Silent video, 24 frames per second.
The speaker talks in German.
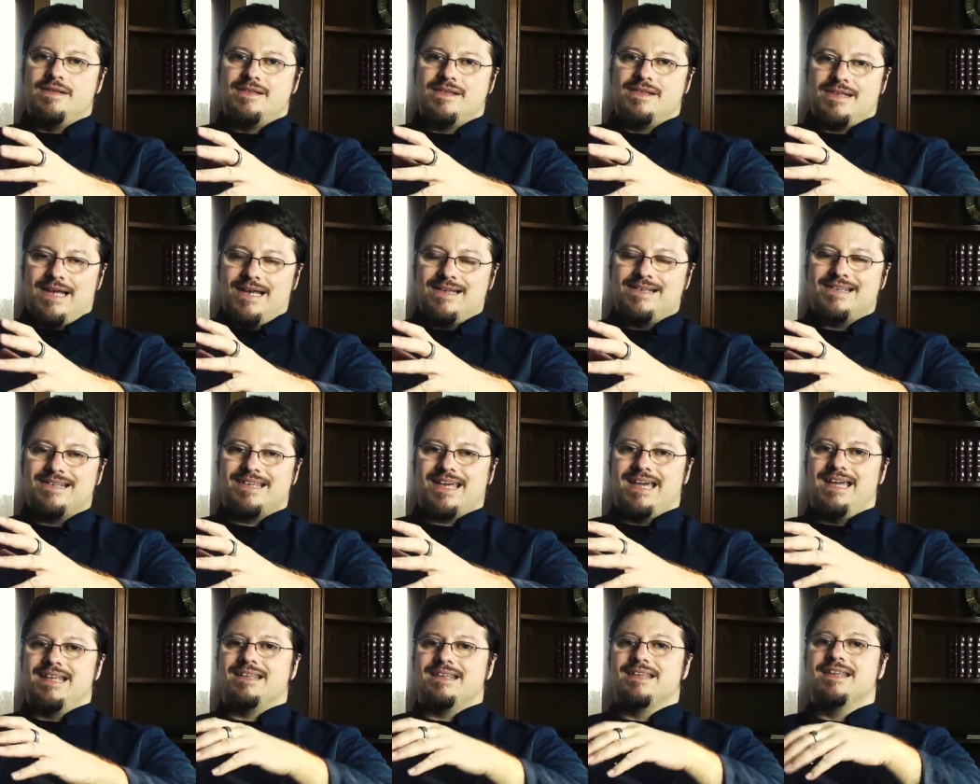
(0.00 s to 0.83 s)
Dasein
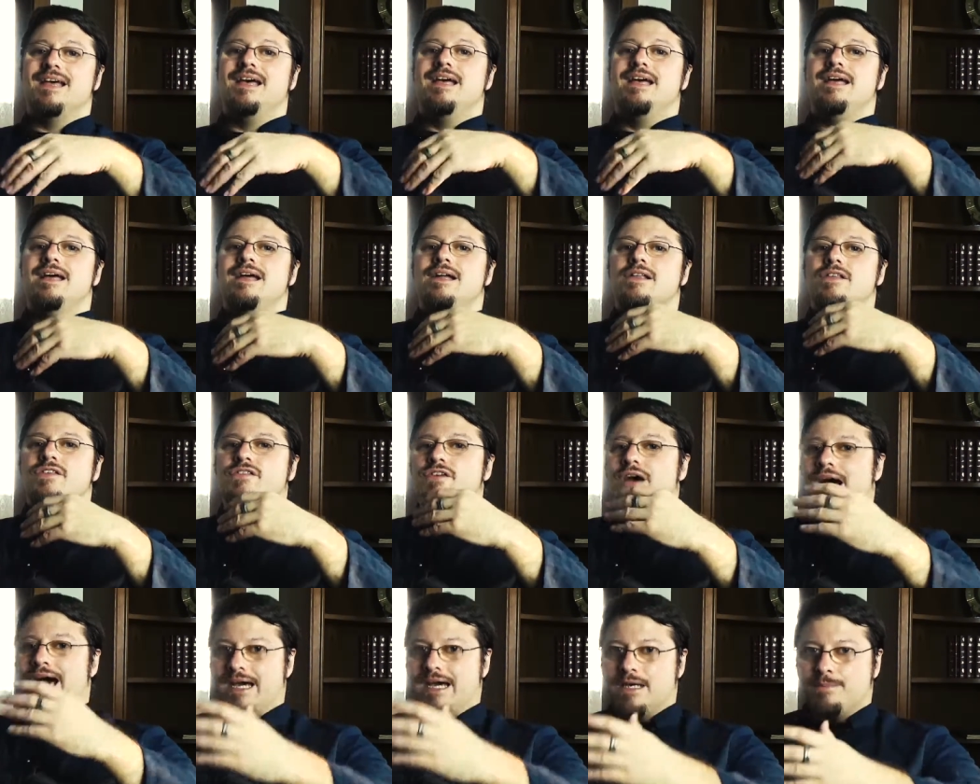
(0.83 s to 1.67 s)
treten,
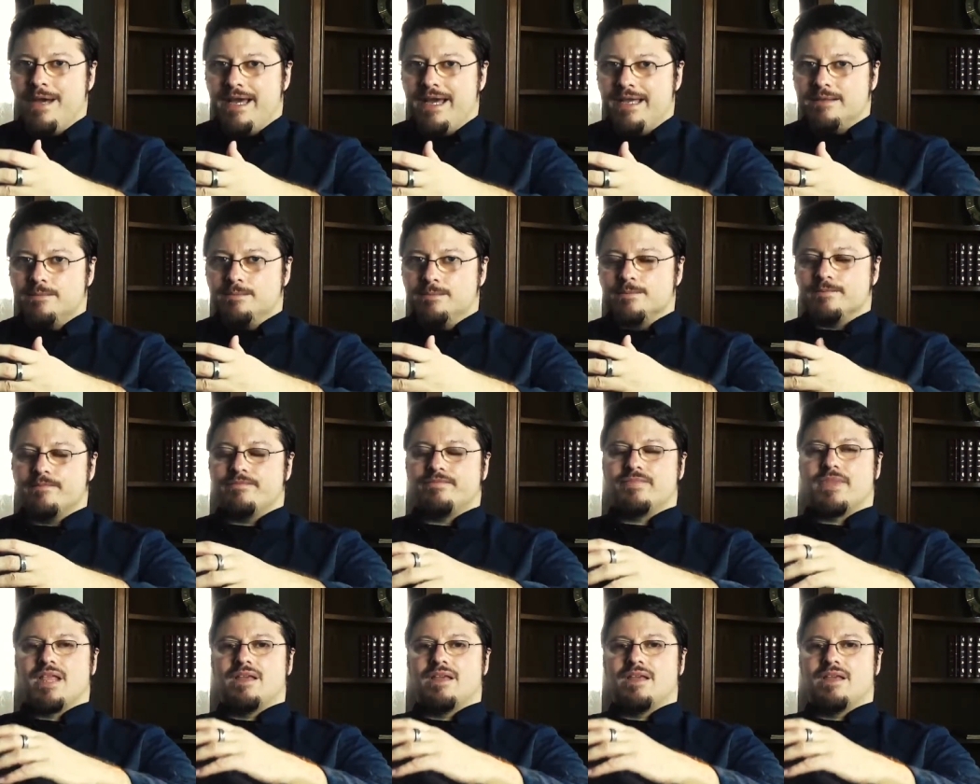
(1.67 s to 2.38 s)
zu arbeiten.